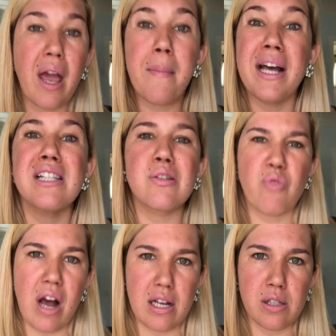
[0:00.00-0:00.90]
É mais
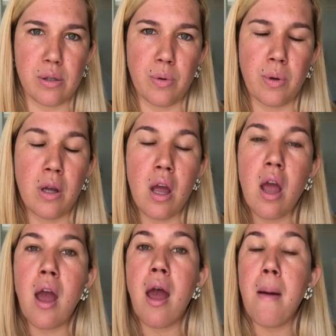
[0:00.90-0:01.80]
fácil.
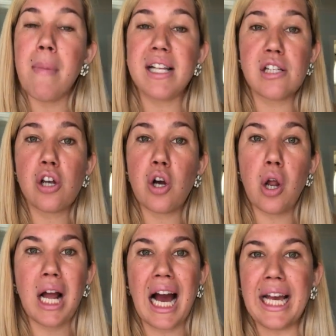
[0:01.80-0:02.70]
Mas é só
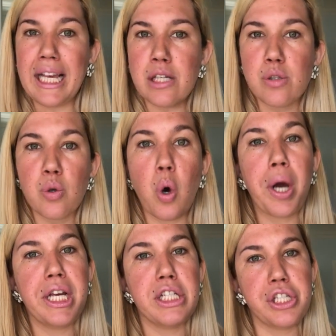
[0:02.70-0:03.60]
colocar isso,
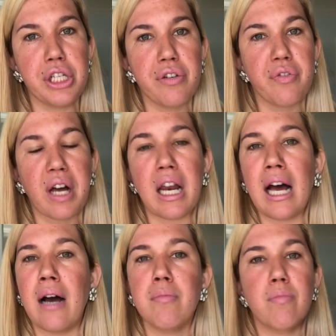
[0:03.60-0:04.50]
corrigir,
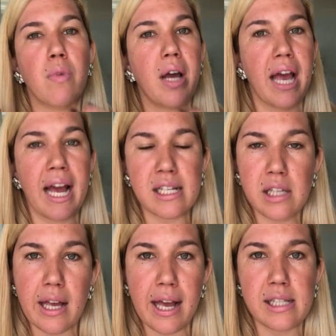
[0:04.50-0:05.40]
falar essa,
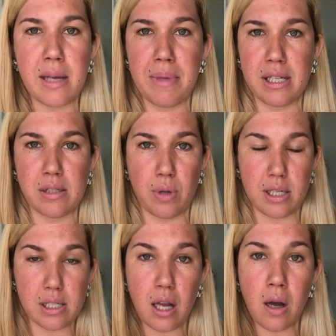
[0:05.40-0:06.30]
essa é a minha
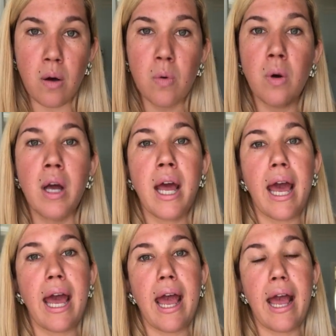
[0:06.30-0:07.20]
situação,
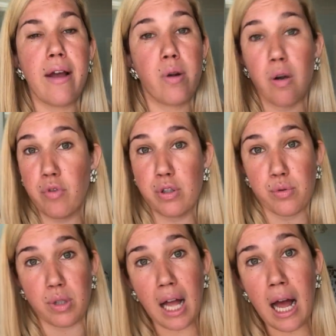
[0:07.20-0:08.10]
é, eu não vou
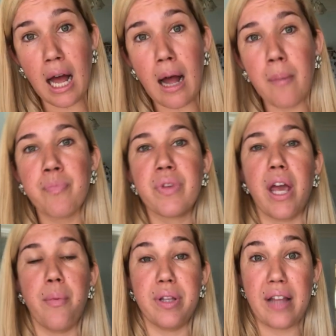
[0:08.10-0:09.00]
estudar,
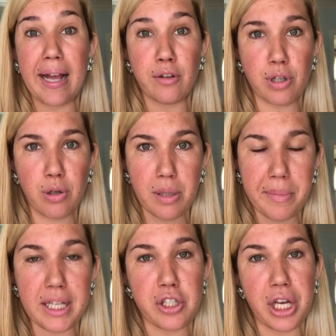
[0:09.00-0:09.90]
eu entendo que o
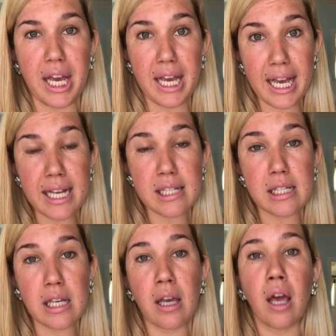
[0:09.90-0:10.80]
limite é
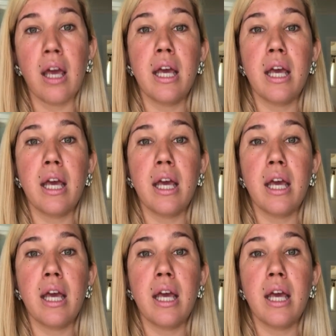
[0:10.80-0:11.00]
esse